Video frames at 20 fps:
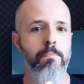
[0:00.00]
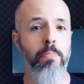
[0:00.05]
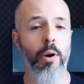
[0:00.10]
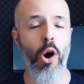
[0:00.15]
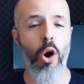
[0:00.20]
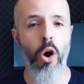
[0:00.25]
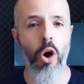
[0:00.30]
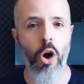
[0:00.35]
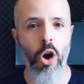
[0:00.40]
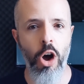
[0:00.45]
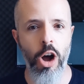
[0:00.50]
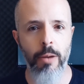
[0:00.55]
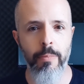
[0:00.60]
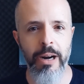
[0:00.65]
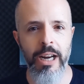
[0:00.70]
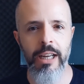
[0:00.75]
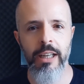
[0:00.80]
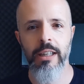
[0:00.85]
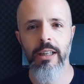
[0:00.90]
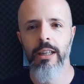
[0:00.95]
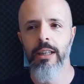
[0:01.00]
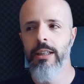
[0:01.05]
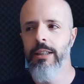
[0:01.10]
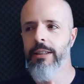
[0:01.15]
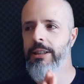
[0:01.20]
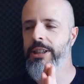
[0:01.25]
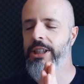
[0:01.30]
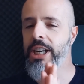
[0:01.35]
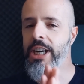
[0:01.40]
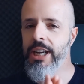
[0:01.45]
pobre,
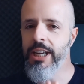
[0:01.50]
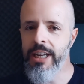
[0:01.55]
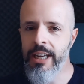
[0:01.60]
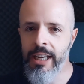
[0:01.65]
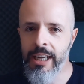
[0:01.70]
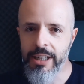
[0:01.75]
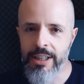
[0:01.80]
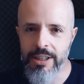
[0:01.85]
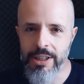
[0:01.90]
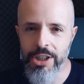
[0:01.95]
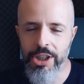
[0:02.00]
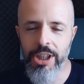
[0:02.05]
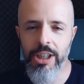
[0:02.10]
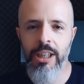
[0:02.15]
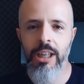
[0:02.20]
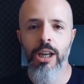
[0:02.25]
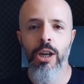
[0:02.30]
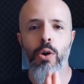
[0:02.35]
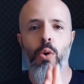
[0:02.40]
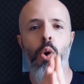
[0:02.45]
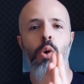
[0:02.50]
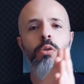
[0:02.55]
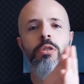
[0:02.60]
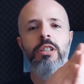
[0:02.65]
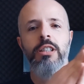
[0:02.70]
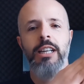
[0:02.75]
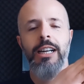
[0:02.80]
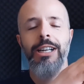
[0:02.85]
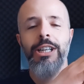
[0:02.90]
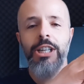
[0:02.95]
triste,
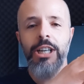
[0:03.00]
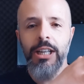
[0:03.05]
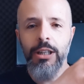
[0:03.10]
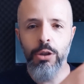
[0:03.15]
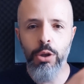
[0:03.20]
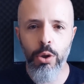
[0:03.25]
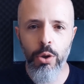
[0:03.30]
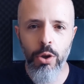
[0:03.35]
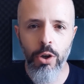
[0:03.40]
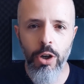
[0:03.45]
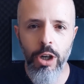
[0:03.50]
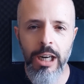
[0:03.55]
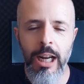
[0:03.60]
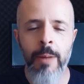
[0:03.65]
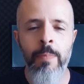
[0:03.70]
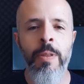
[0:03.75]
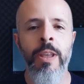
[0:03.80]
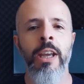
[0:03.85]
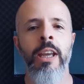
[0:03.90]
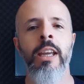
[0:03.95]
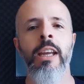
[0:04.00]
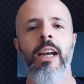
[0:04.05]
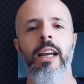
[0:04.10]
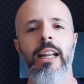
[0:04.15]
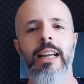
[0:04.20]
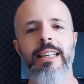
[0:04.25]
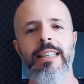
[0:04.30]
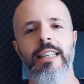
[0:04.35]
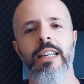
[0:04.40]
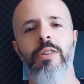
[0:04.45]
constrangedora em
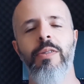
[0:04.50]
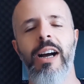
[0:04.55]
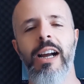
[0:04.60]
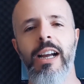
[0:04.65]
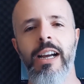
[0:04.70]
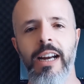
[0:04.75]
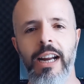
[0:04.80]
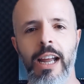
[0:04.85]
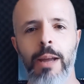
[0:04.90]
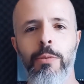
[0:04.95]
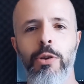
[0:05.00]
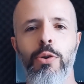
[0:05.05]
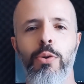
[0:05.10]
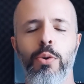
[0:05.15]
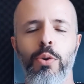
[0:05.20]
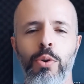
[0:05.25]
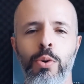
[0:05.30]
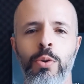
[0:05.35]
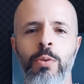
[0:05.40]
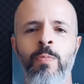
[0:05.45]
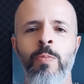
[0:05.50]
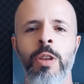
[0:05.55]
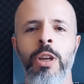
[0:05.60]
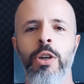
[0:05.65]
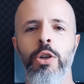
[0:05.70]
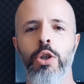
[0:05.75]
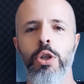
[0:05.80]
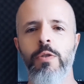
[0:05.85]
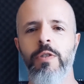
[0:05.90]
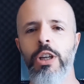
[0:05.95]
relação a Grêmio 1,
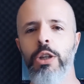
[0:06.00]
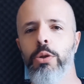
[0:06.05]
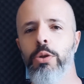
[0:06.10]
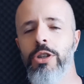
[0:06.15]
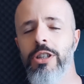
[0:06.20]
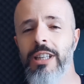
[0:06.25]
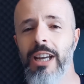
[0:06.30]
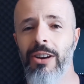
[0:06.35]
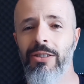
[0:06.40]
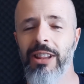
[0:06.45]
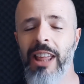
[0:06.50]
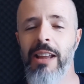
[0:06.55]
Juventude 0.